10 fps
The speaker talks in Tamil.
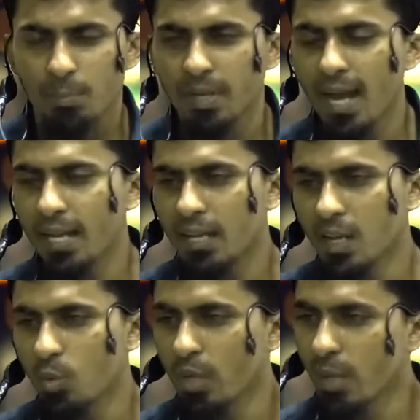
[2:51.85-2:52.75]
பின்னாடி
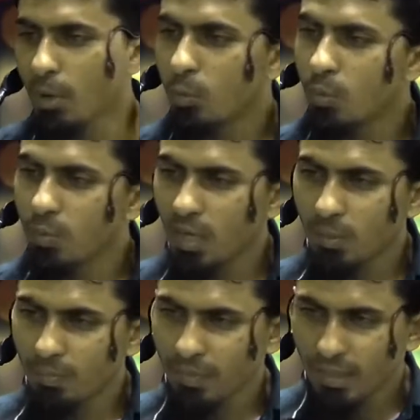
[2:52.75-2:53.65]
இருக்கக்கூடிய
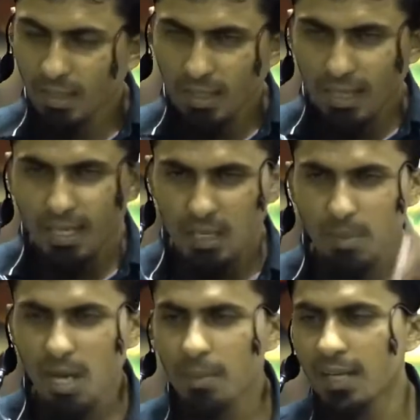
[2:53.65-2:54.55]
மௌமுங்களும்
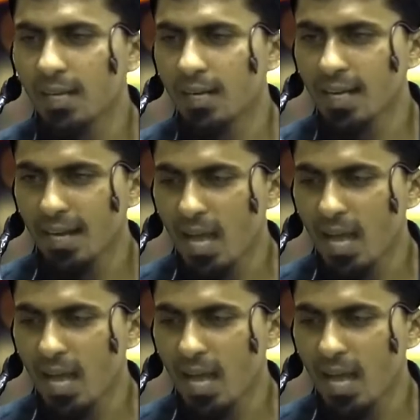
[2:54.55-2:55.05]
இமாம் அழுகின்றார்